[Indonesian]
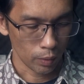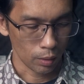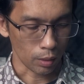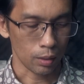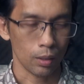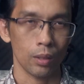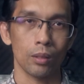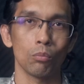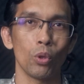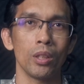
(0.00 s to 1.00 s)
e,
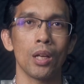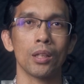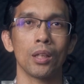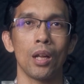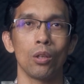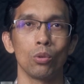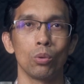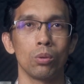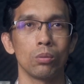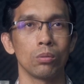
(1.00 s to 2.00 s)
mungkin tidak
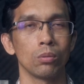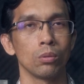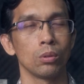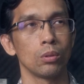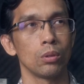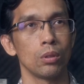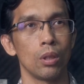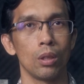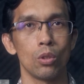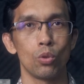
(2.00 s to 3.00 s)
terlalu
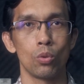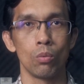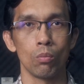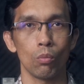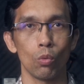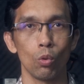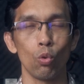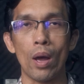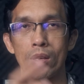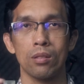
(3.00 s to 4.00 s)
e,
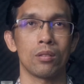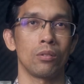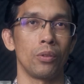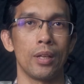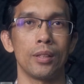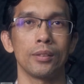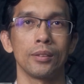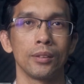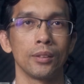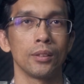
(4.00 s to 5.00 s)
luas gitu ya.
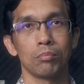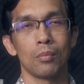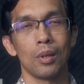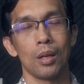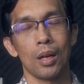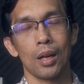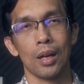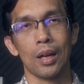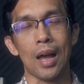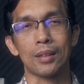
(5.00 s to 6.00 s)

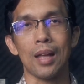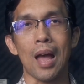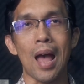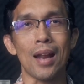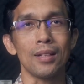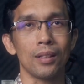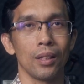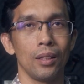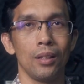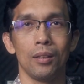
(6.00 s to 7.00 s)
Kata
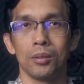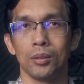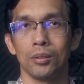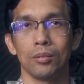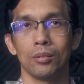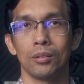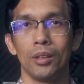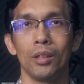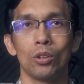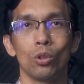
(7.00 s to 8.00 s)
anti
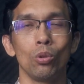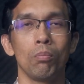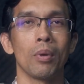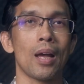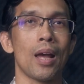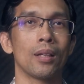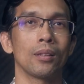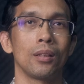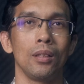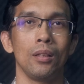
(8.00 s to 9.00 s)
itu
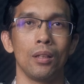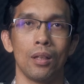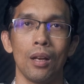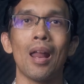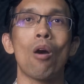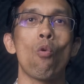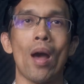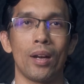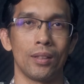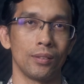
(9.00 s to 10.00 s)
berarti
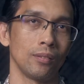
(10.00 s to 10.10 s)
lawan,